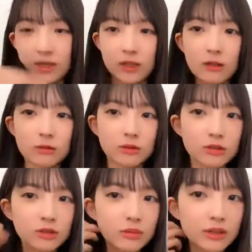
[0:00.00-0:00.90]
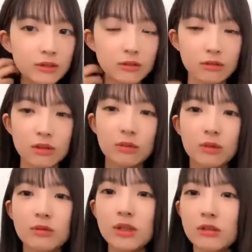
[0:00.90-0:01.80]
なんかおすすめの今
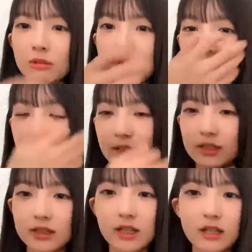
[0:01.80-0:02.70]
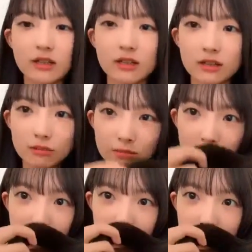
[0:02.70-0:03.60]
女の子見てたりしないかな
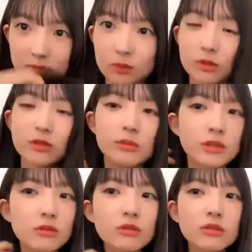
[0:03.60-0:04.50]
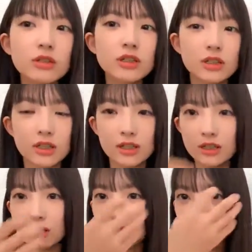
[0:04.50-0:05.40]
おすすめの香水ってない
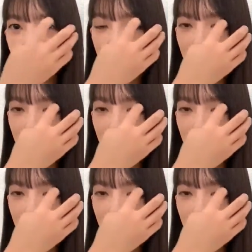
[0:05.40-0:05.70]
ですかね